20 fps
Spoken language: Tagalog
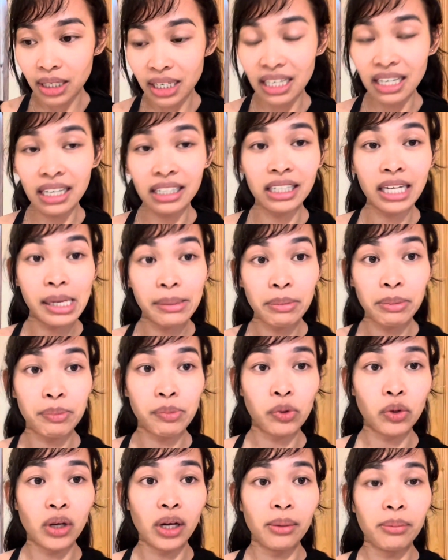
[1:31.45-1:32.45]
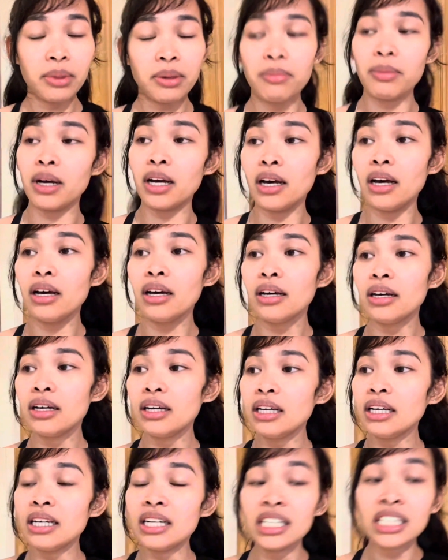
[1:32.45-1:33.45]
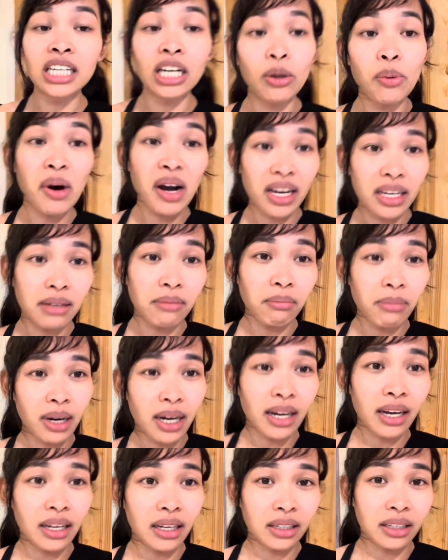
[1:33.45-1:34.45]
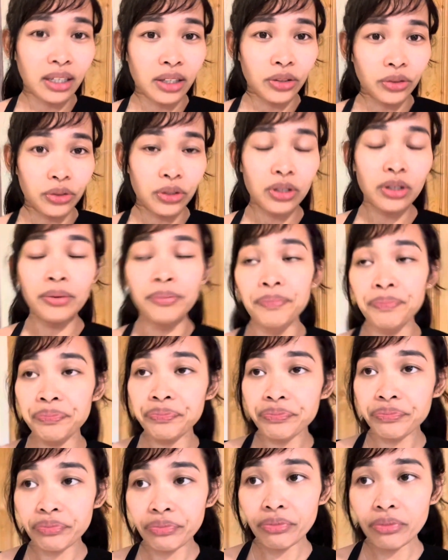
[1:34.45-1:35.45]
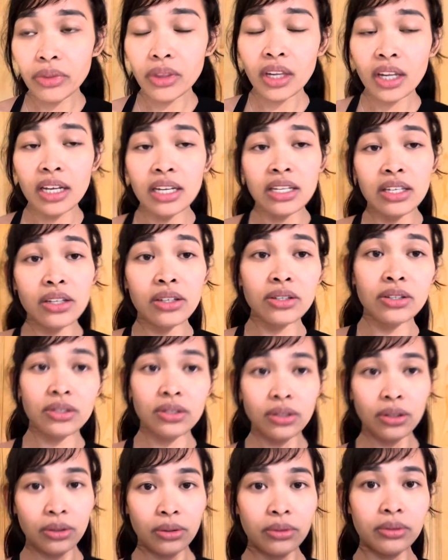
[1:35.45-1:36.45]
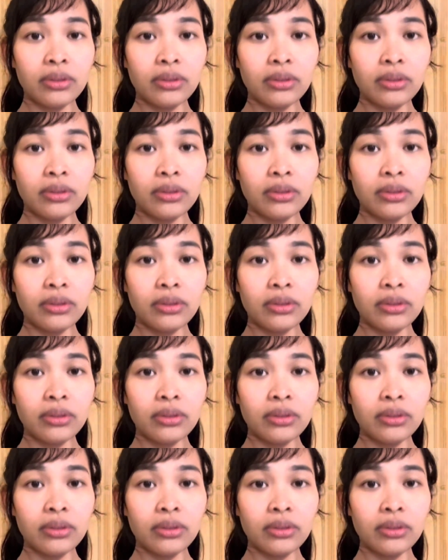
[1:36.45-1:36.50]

Kaya ang dami po namin mga gawaing bahay ngayon. So,